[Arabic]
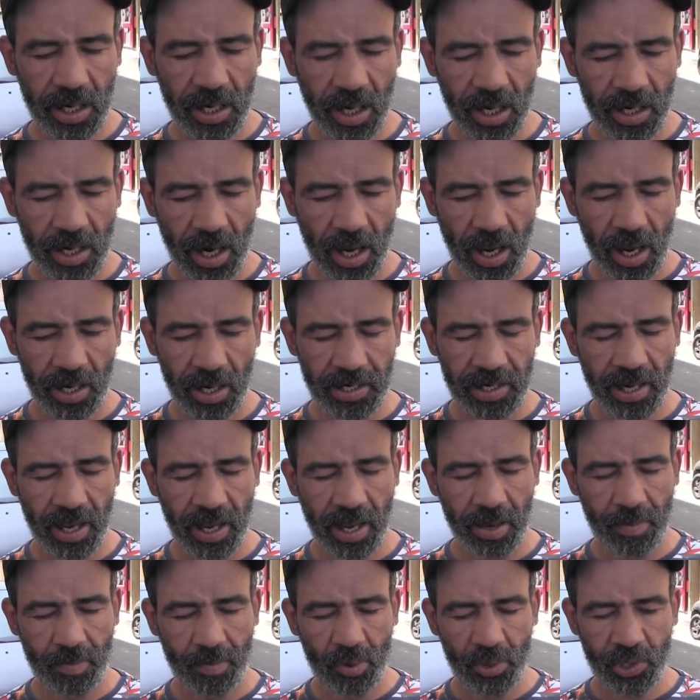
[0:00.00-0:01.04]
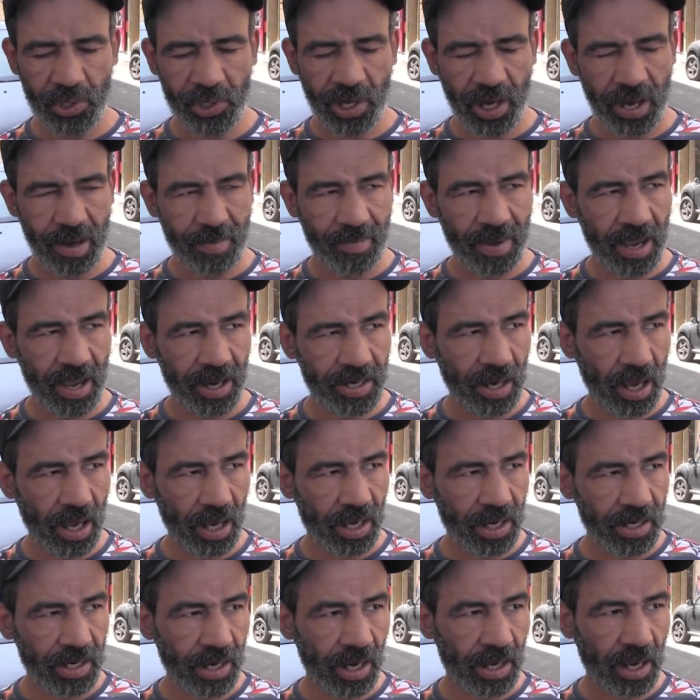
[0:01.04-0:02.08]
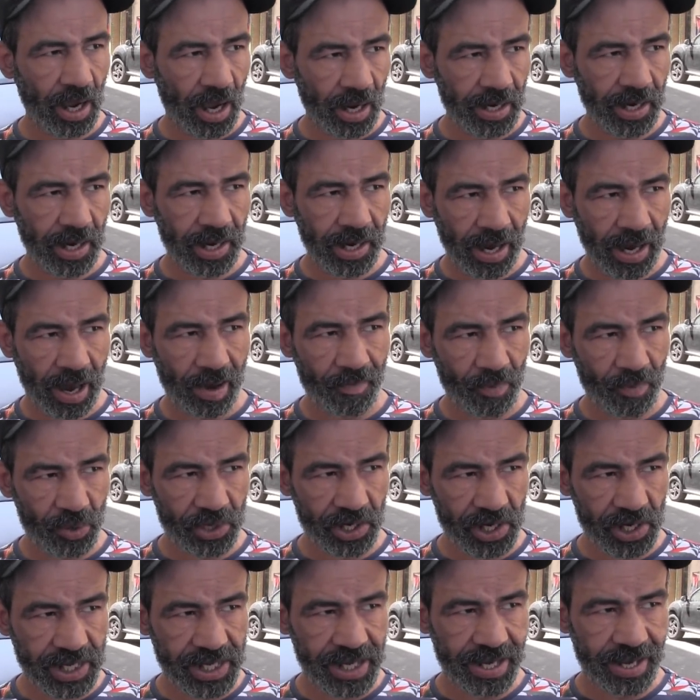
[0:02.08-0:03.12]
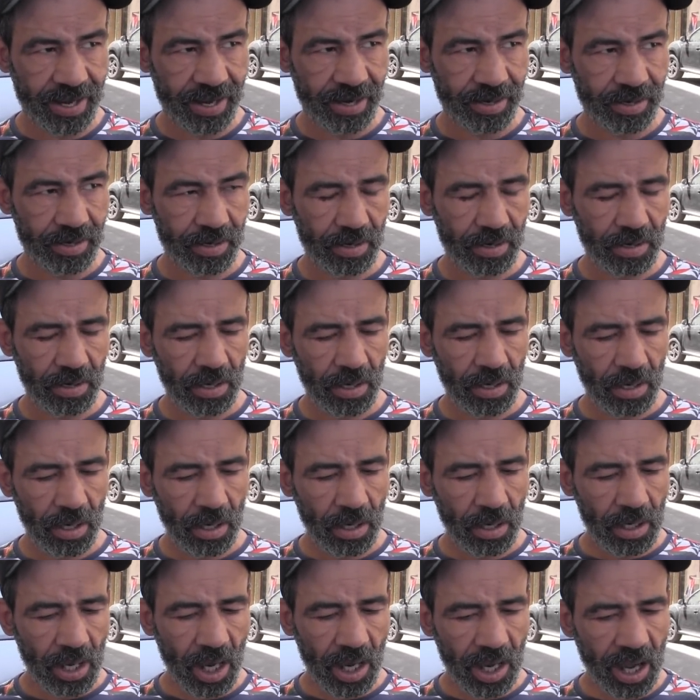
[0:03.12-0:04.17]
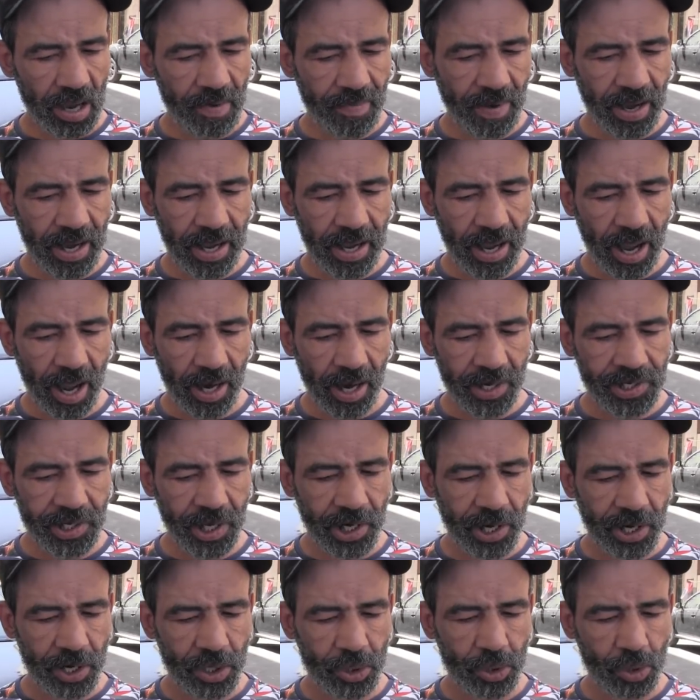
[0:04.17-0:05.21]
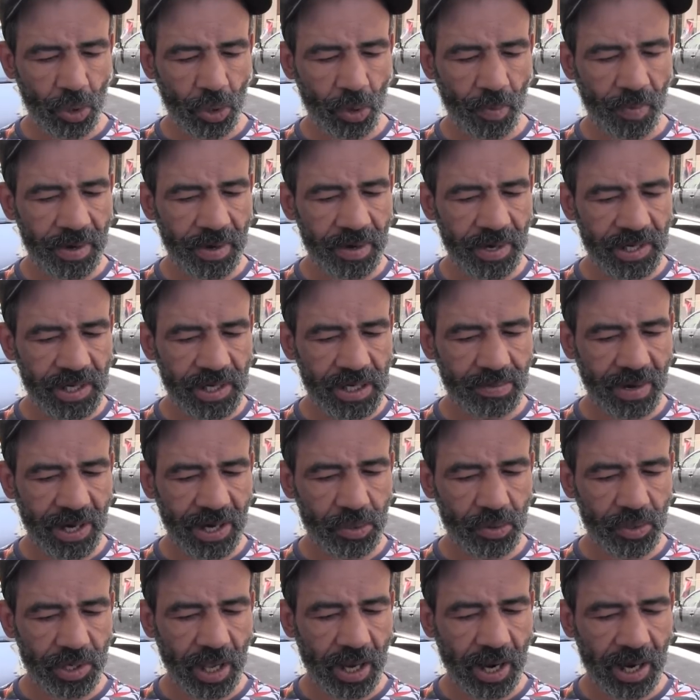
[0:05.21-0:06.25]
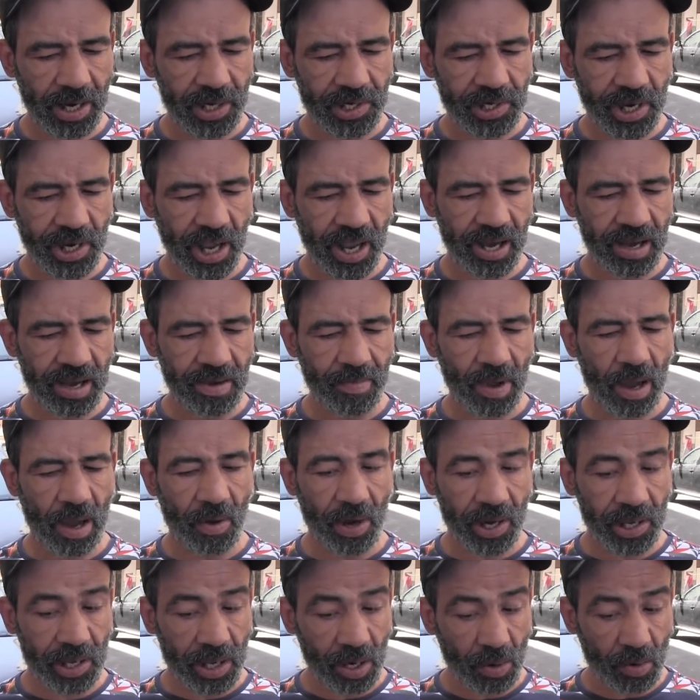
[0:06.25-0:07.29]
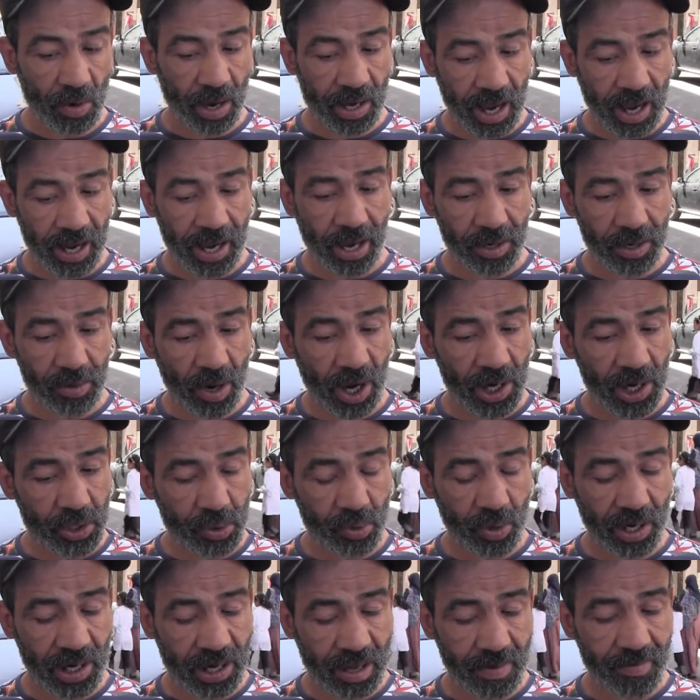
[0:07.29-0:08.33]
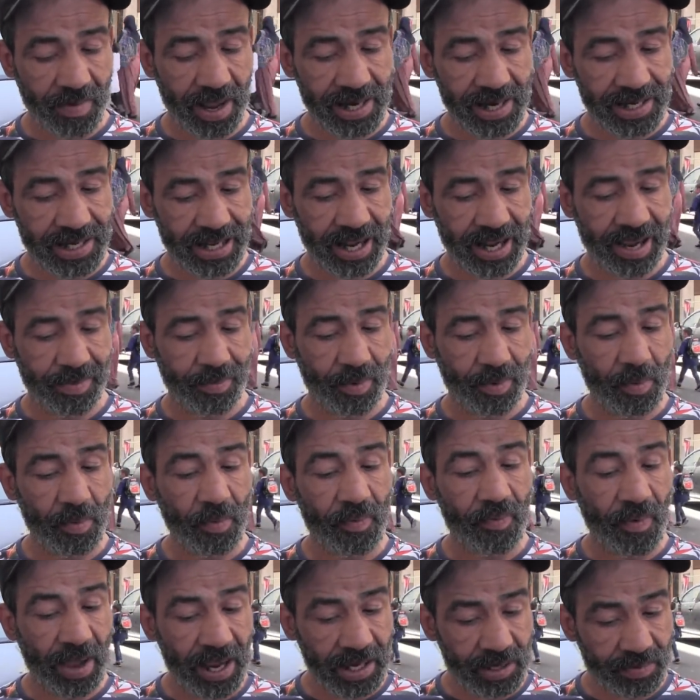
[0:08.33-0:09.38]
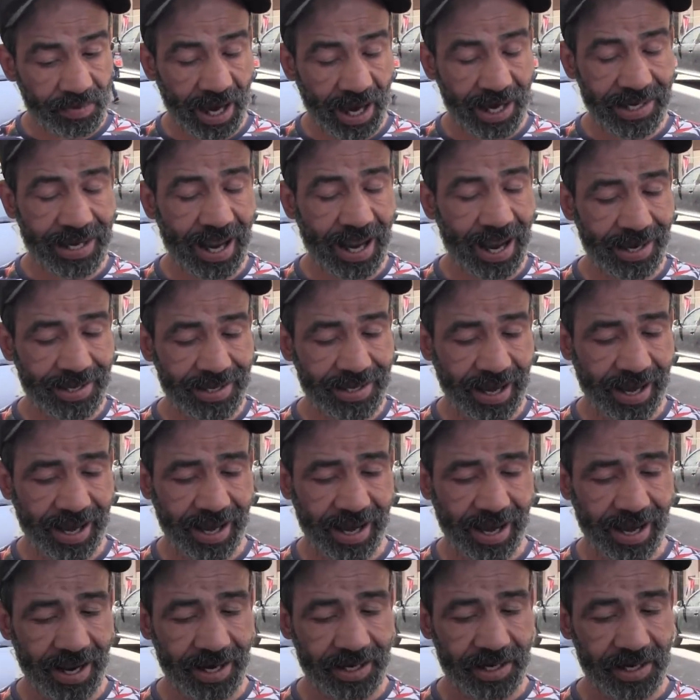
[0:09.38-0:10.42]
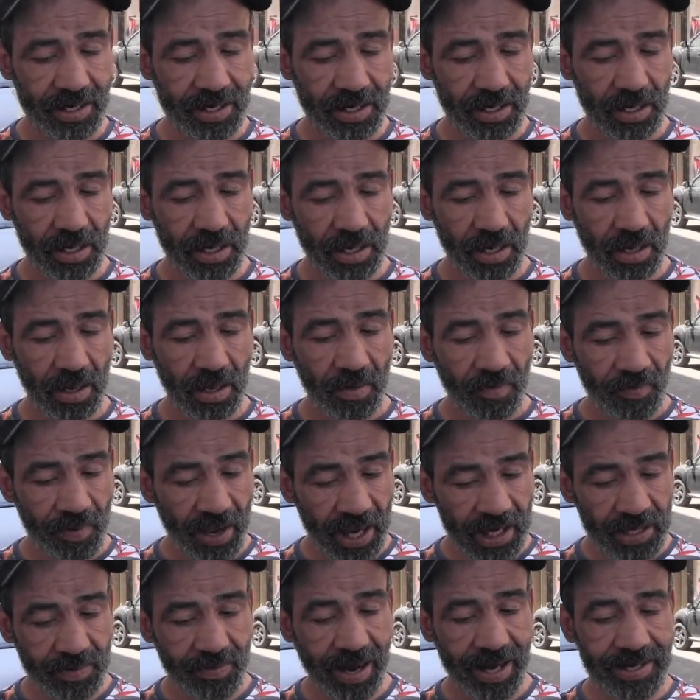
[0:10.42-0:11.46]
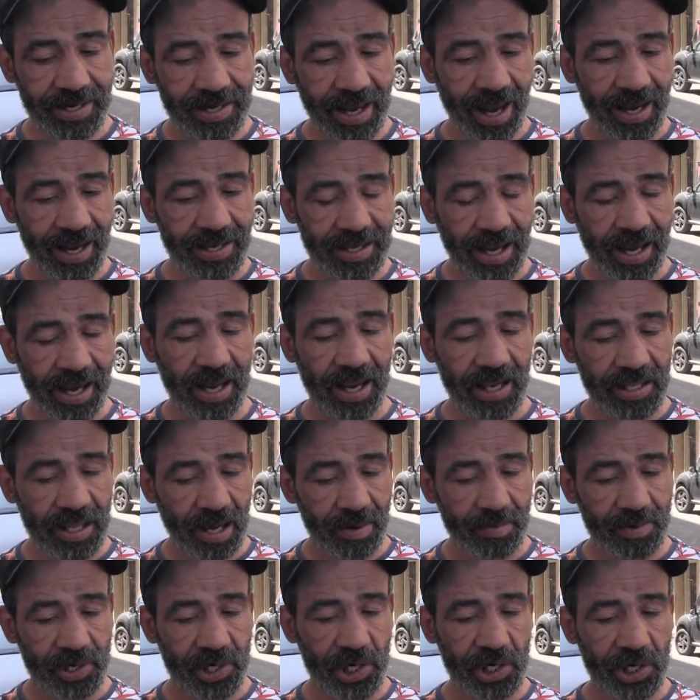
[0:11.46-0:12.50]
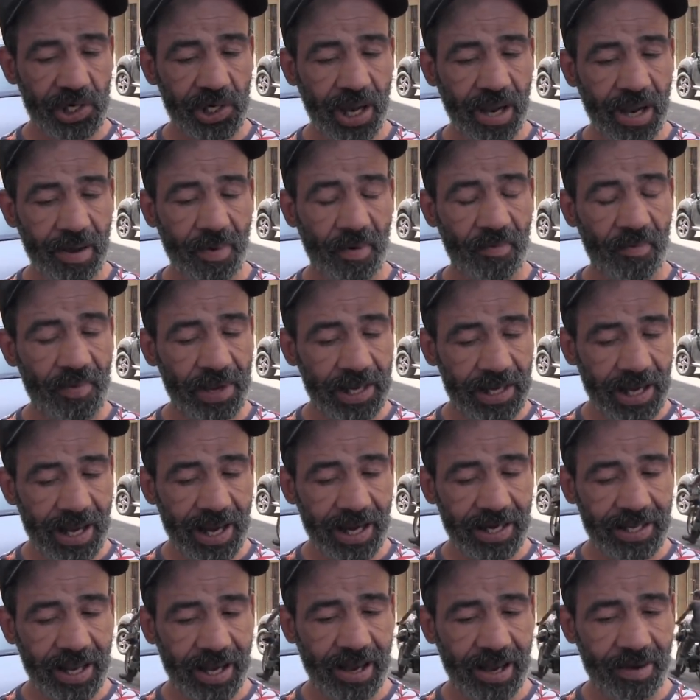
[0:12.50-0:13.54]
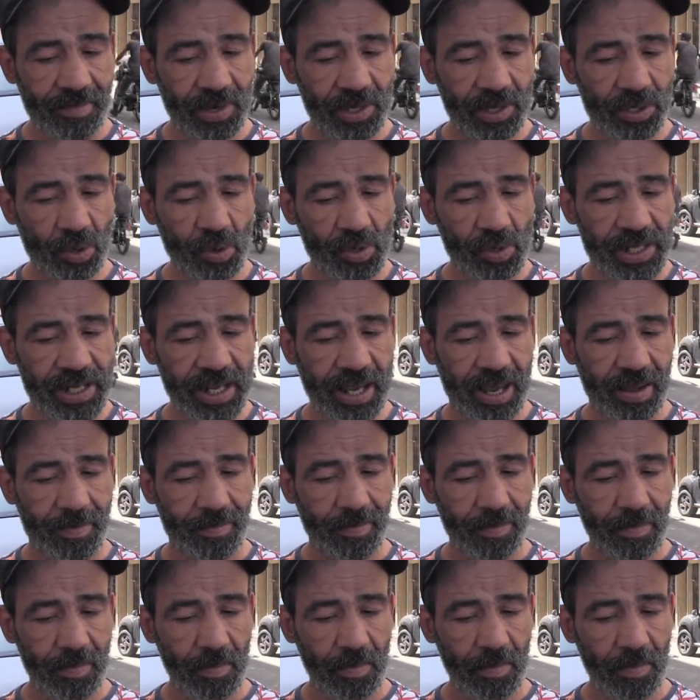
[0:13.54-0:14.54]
هاد المجرم هذا كنا انا كنعرفو شخصيا كيبان لي جو بلي نسمع شو دار هاد الجريمه ولكن هو كان عنده واحد شويه المال سايب وفايت مع الدعاء الدريات فايت مع الدعاء الدريات راه ماشي جريمه فايت ليه حدريه من الدوزيام